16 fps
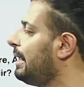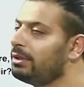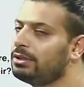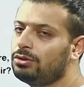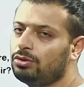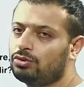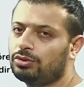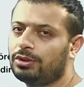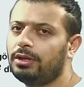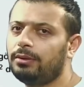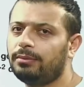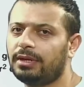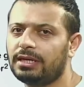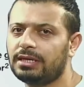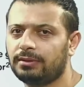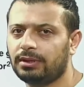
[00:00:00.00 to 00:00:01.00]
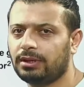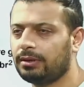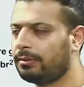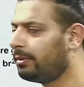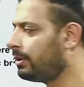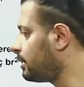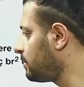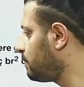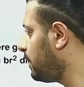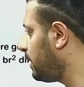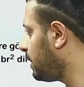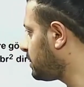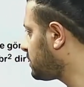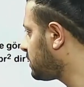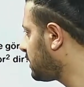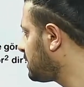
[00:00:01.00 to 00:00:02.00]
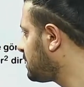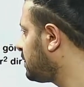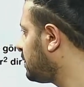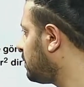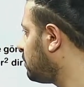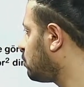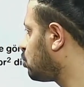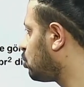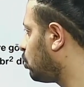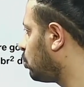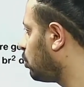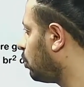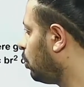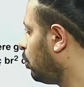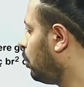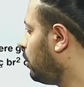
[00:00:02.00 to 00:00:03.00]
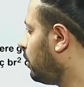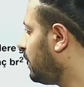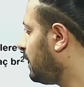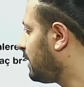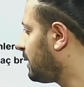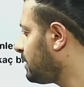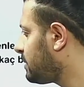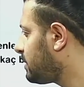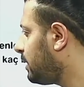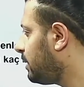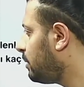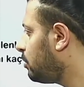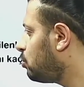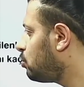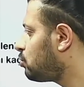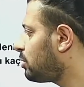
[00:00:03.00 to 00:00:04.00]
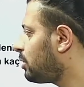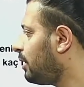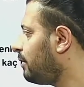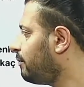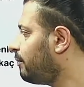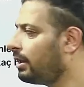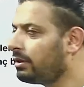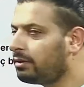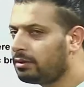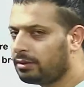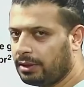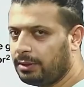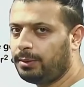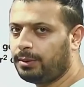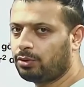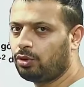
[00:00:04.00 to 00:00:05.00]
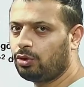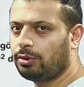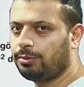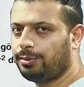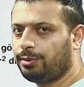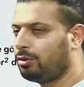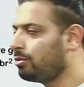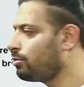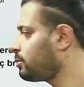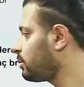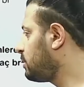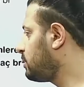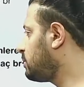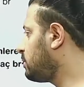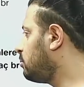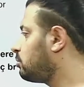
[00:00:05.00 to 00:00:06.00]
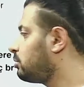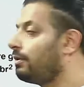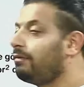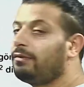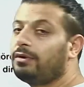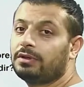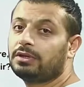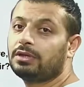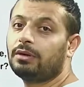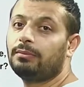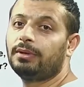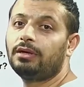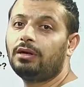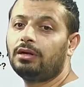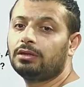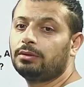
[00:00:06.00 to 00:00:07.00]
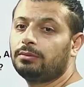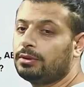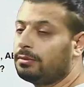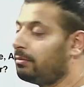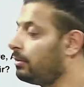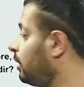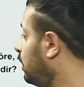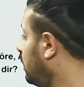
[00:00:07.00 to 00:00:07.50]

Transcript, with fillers: DBC üçgene biraz bakabiliriz. Birazcık izleyelim soruyu. İkizkenar üçgen var değil mi? Görebiliyoruz. İkizkenar üçgen var ve tabanı 6 birim.